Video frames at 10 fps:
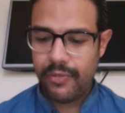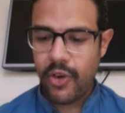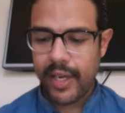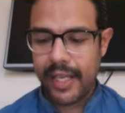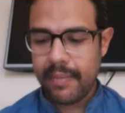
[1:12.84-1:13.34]

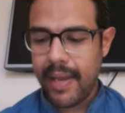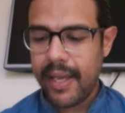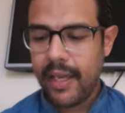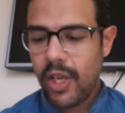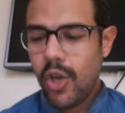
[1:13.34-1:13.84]
في لو 4
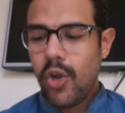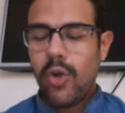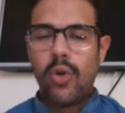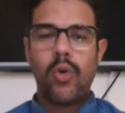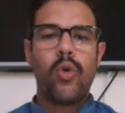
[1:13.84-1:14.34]
ماي
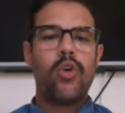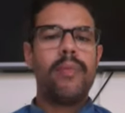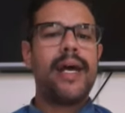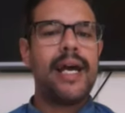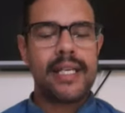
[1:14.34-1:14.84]

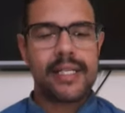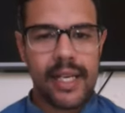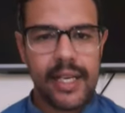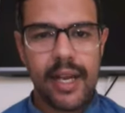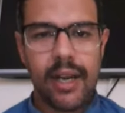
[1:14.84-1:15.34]
والمرحله
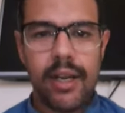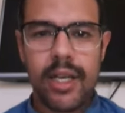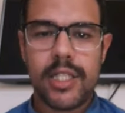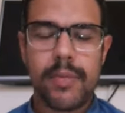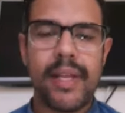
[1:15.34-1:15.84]
الثانيه
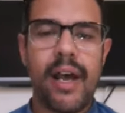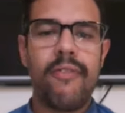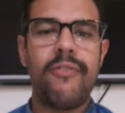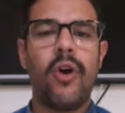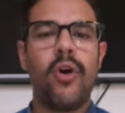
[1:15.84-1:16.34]

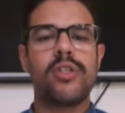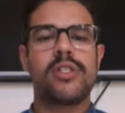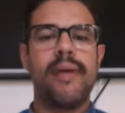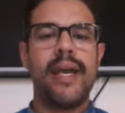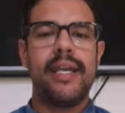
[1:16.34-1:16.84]
غتبدا في لو
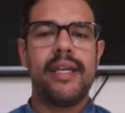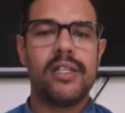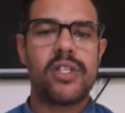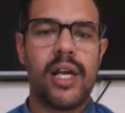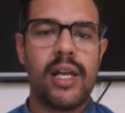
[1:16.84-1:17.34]
11 ماي
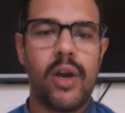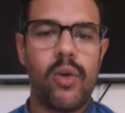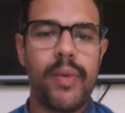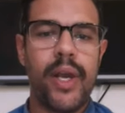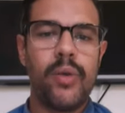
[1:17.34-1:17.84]
ان شاء
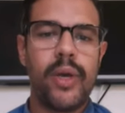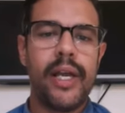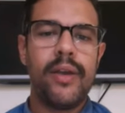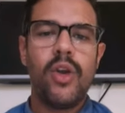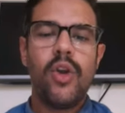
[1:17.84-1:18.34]
الله
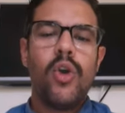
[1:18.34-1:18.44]
بحوله